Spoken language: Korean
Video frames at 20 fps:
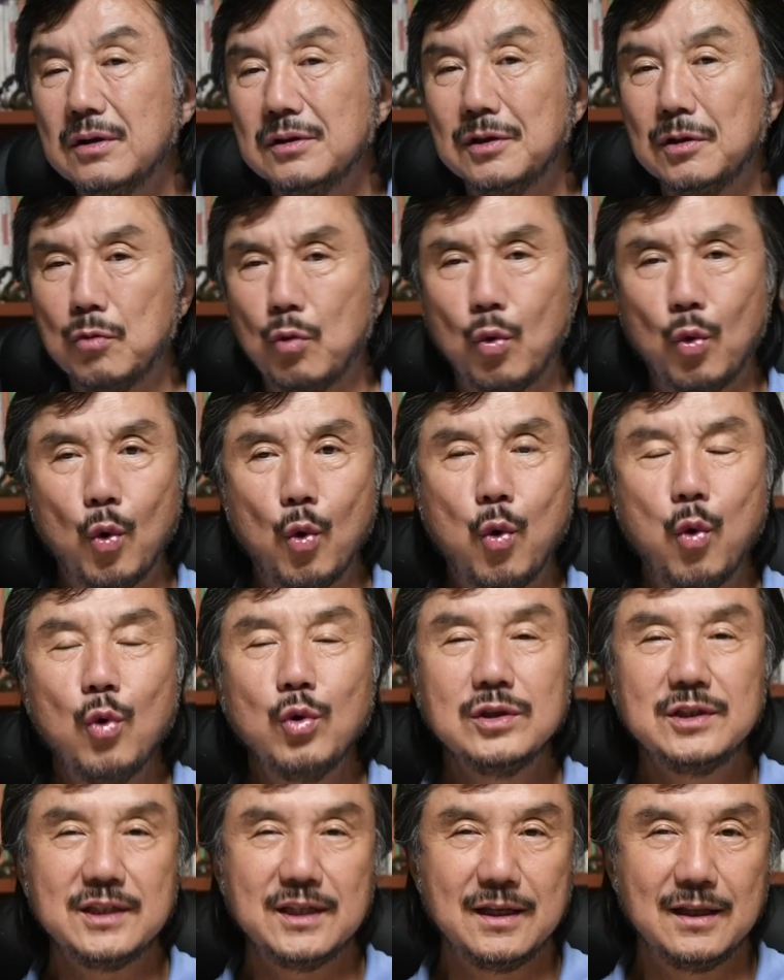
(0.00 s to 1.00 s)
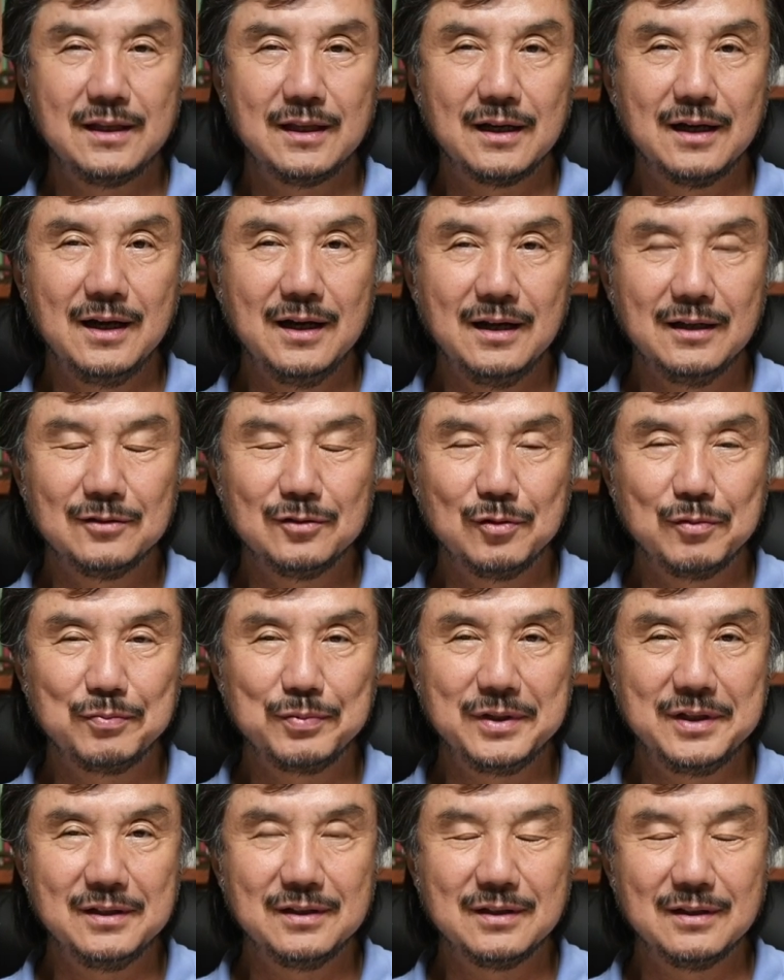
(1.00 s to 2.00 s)
근데 5호지에다가 또
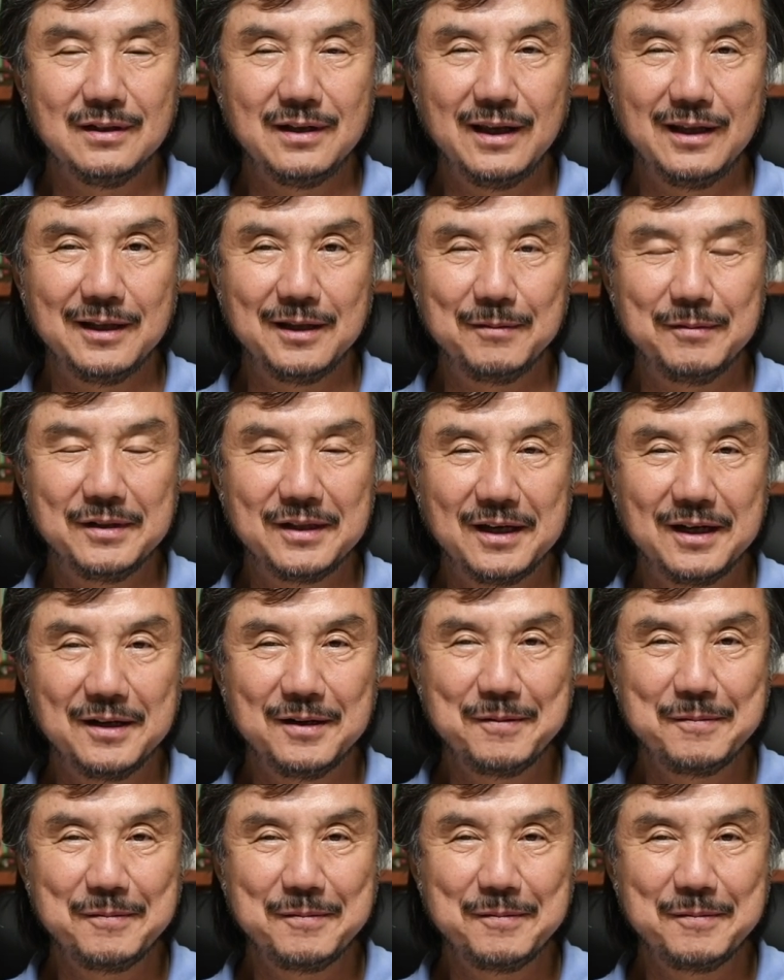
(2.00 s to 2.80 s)
프린트를 해냅니다.